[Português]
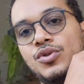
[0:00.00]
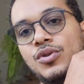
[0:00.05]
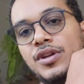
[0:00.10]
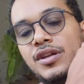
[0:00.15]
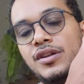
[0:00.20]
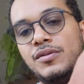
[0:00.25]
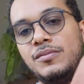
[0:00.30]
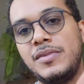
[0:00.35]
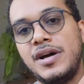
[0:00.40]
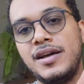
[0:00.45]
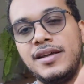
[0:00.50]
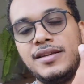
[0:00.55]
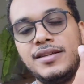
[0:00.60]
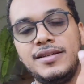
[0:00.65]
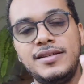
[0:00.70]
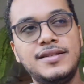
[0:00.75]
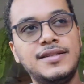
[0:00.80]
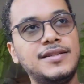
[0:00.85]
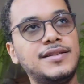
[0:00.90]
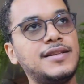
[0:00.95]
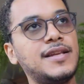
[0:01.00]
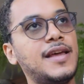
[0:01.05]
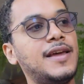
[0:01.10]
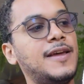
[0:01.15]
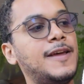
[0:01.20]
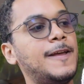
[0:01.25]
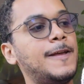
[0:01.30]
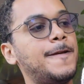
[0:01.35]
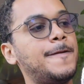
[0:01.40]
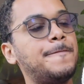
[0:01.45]
um joguinho mais
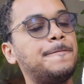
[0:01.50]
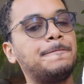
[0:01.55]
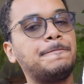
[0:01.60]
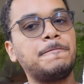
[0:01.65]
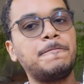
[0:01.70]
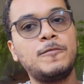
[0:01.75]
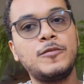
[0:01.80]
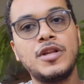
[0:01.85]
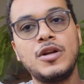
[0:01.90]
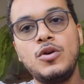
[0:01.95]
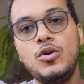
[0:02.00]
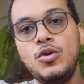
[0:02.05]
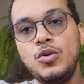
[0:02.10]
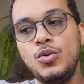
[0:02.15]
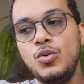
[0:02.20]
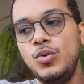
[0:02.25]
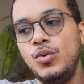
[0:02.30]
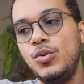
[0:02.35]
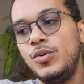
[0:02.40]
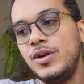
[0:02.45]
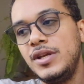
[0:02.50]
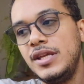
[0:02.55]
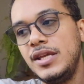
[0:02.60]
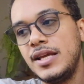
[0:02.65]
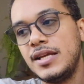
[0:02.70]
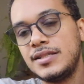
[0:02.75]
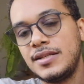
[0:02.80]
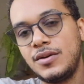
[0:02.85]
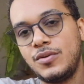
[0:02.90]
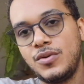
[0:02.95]
é, cru e
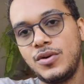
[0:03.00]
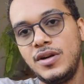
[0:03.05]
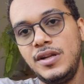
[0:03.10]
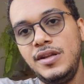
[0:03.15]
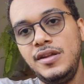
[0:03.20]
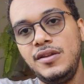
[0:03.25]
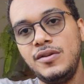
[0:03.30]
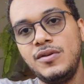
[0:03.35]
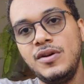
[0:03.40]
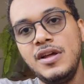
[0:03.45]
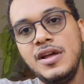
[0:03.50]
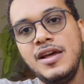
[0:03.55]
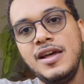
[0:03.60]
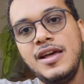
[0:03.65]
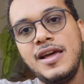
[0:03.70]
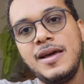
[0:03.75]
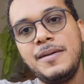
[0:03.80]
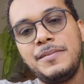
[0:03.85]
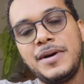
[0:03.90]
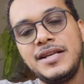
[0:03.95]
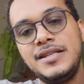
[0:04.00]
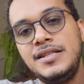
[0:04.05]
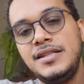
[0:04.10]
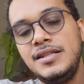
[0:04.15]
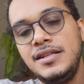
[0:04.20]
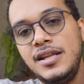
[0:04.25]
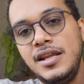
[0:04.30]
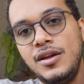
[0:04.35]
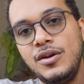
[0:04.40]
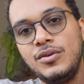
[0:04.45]
essa corlinho é mais
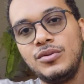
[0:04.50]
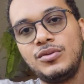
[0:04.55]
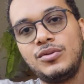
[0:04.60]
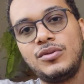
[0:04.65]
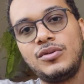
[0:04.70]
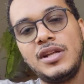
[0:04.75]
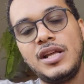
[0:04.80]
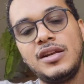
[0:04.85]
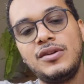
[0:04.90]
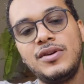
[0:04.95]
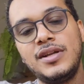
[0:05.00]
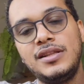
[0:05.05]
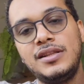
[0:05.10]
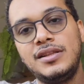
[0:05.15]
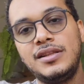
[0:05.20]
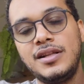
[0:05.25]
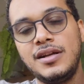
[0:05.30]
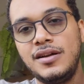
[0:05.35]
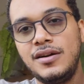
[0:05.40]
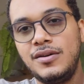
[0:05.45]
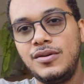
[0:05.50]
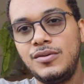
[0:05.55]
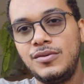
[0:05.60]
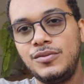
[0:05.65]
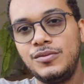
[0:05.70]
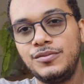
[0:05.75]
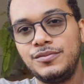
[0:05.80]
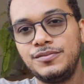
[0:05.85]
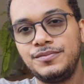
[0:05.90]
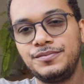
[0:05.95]
neutro, né? Não é
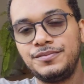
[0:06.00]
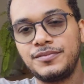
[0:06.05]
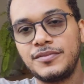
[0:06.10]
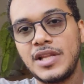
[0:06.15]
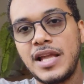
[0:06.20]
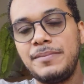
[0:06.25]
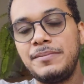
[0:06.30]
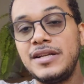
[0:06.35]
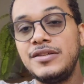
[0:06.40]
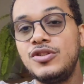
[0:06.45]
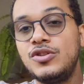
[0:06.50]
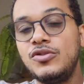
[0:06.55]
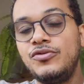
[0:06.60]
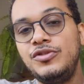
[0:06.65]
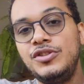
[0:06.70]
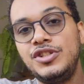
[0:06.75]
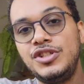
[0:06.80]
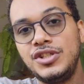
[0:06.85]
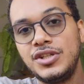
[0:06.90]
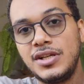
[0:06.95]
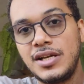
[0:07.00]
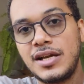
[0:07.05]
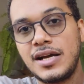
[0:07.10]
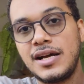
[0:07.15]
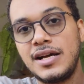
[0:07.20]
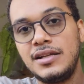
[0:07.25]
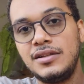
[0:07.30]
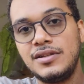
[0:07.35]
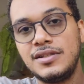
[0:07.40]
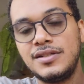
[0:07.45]
tão. É mais
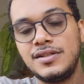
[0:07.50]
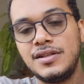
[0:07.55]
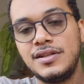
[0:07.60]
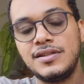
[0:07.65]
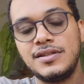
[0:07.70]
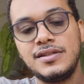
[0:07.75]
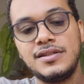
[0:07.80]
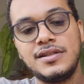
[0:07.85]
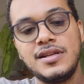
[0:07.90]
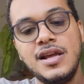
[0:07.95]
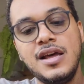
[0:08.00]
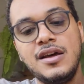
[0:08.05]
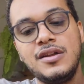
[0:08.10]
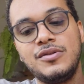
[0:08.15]
sofisticado às vezes.